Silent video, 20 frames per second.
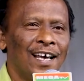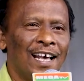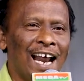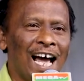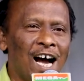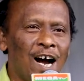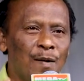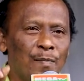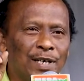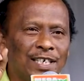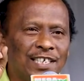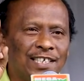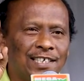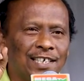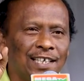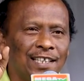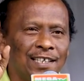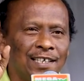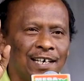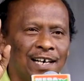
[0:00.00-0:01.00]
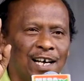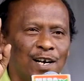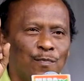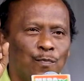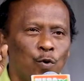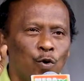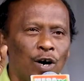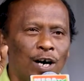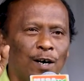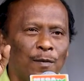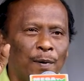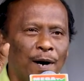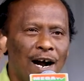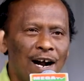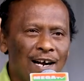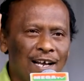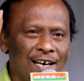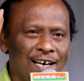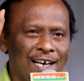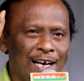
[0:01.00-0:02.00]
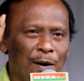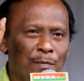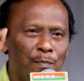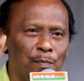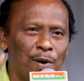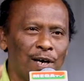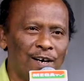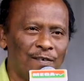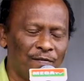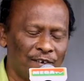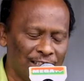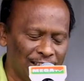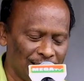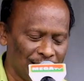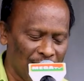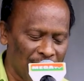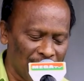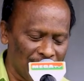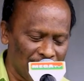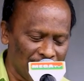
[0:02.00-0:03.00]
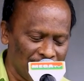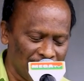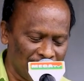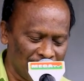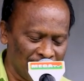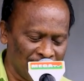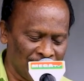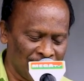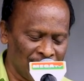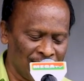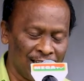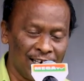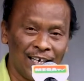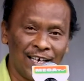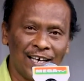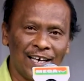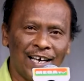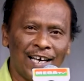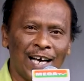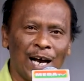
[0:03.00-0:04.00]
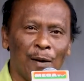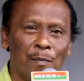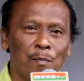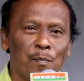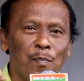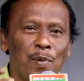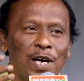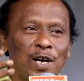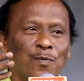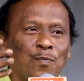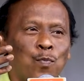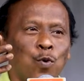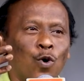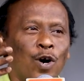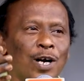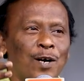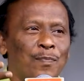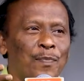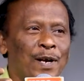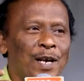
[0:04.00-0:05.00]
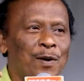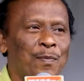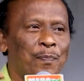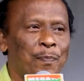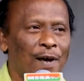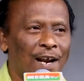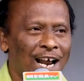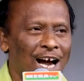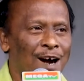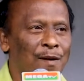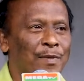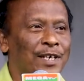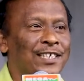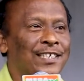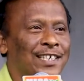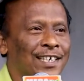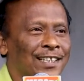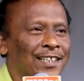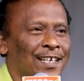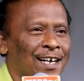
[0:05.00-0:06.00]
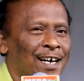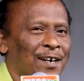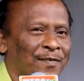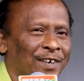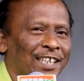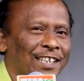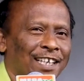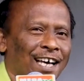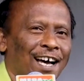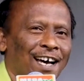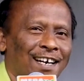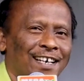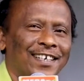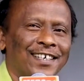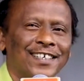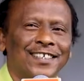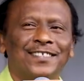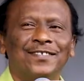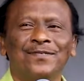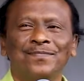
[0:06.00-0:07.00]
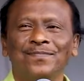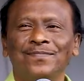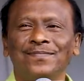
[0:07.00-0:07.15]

ராமச்சந்திரன் புகழ் பாட கம்பன் வந்தான் என்று கம்பன் புகழ் பரப்ப ராமச்சந்திரன் வந்தான் என்று